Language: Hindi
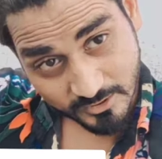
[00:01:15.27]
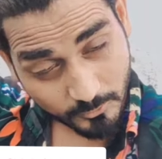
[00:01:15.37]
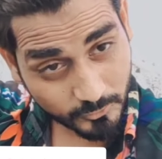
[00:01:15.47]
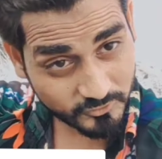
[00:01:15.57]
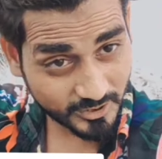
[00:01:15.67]

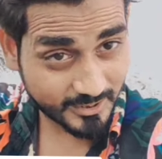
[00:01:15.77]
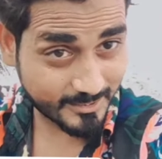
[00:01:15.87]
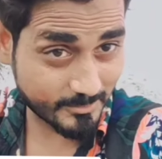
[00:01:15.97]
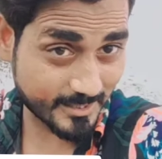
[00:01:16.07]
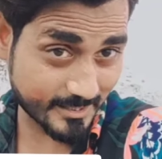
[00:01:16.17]
और जलने
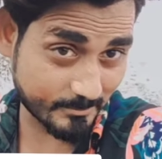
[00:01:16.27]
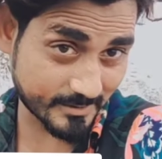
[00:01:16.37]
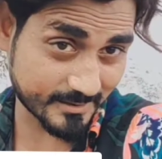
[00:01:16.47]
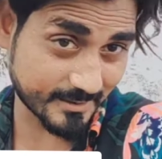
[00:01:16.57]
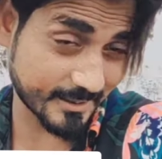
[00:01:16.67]
वाले हमसे
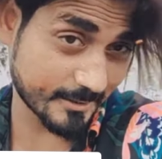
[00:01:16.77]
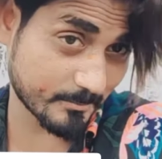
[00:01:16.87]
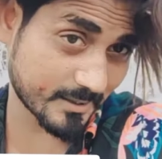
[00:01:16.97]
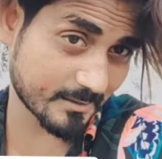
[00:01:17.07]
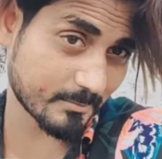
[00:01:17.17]
साइड में
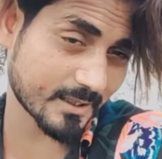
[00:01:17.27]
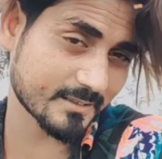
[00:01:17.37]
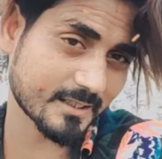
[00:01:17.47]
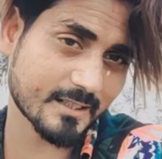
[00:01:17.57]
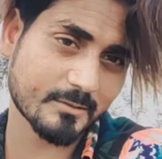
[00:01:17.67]
रहे भाई
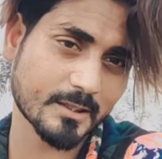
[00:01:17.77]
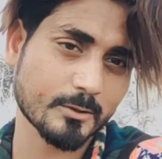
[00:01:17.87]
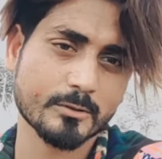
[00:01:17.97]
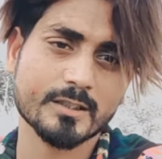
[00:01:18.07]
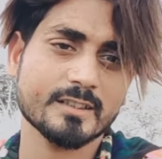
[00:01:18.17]
जलने वालों
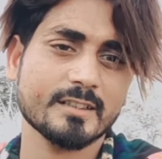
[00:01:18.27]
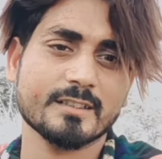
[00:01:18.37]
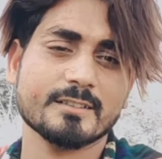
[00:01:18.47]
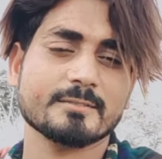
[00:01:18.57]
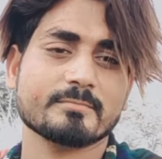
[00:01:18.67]
के लिए
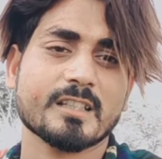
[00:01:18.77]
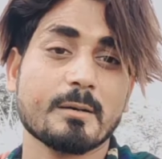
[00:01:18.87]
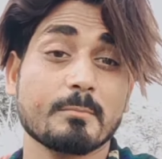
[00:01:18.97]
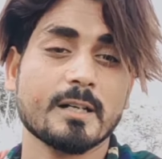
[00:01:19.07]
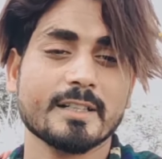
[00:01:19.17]

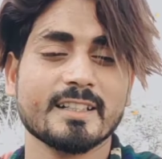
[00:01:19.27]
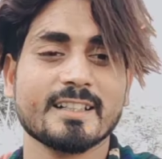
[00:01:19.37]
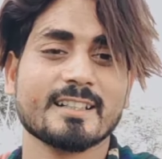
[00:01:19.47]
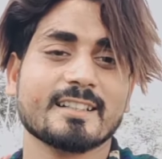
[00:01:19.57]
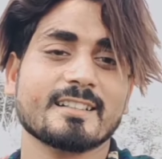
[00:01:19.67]
हम
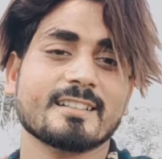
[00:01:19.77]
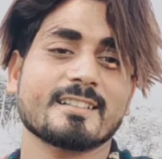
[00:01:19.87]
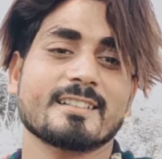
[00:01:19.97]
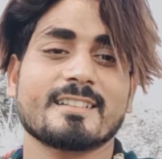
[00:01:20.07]
हानिकारक हैं